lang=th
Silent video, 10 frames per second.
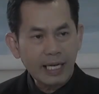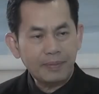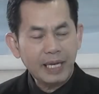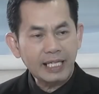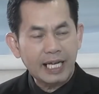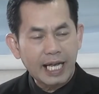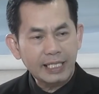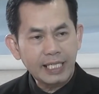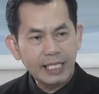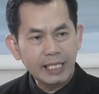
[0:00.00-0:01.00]
ยครับ ในฐานะ
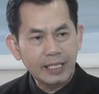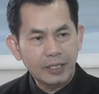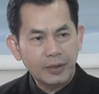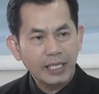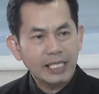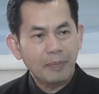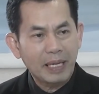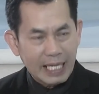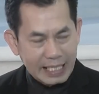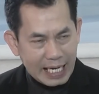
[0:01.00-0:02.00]
ที่รัชชัยเป็
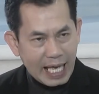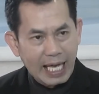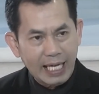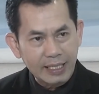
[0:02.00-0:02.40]
นนักกีฬา